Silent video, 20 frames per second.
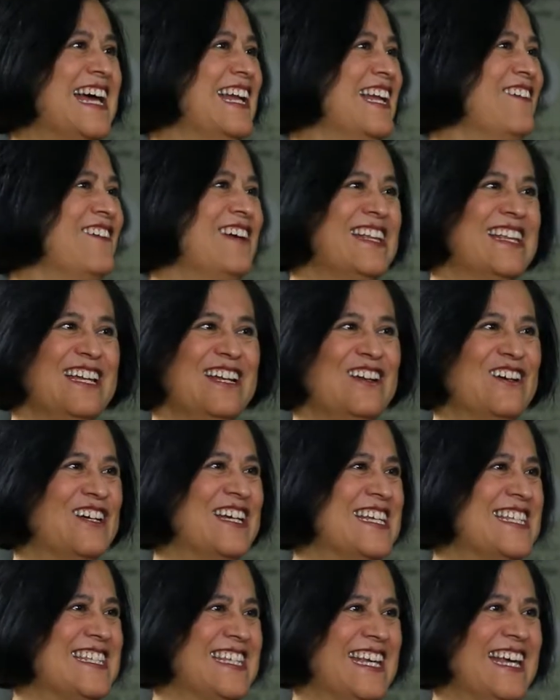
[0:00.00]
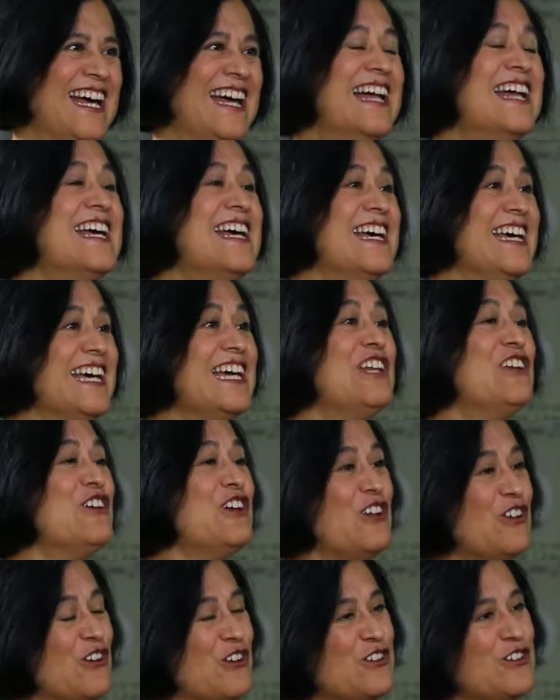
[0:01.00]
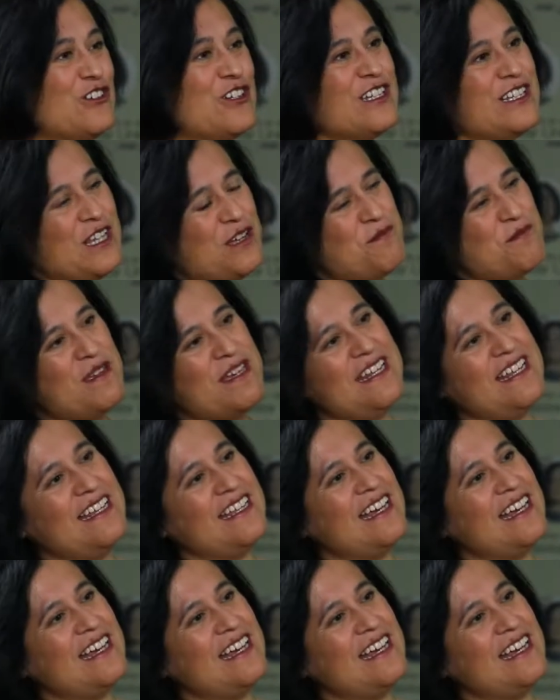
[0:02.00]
sale a vender lo que sea. Y no, y lo otro que también,